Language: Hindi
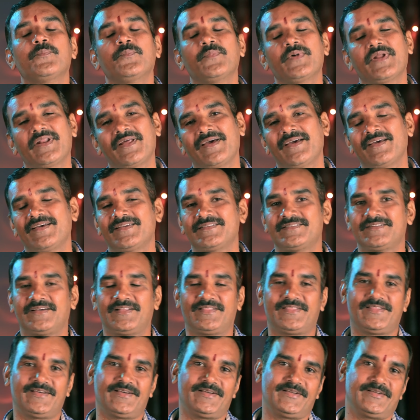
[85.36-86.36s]
मनाया
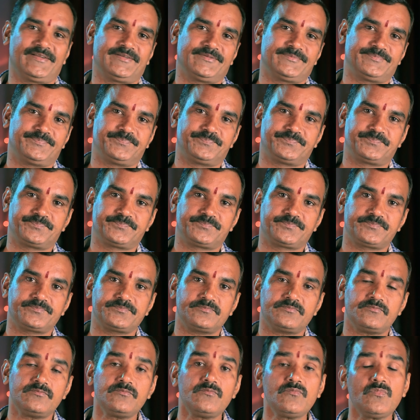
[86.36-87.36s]
जाता
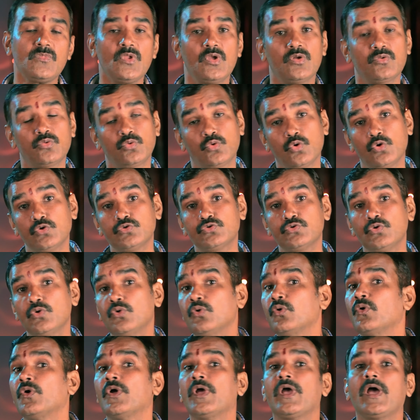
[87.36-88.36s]
है
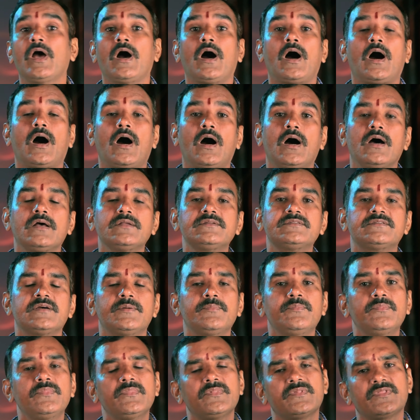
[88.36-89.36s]
दोस्तों आज
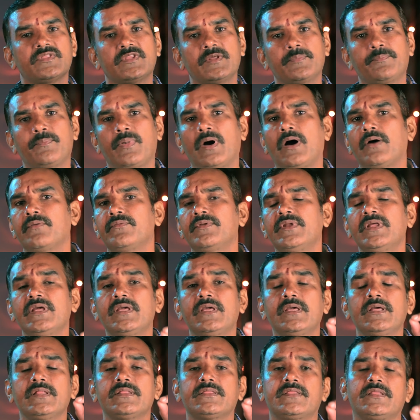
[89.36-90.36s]
हम दीपावली
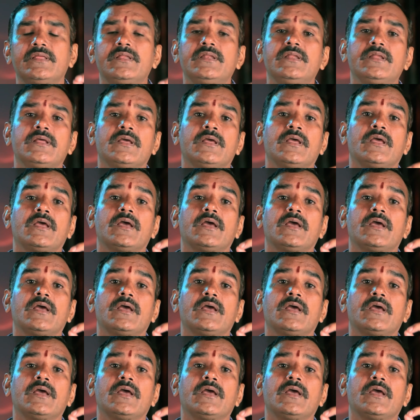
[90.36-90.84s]
के दिन